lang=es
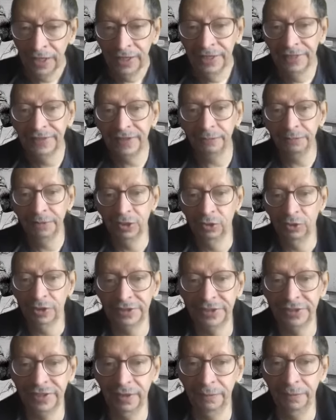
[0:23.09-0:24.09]
Y también lo
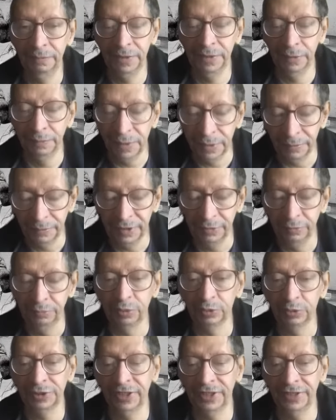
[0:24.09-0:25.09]
que sería bien, bien
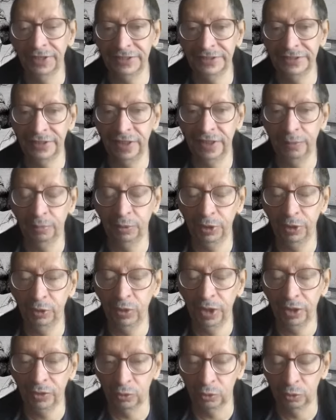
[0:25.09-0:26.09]
importante sería poner
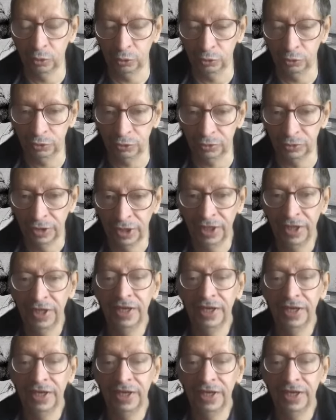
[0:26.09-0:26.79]
una conclusión.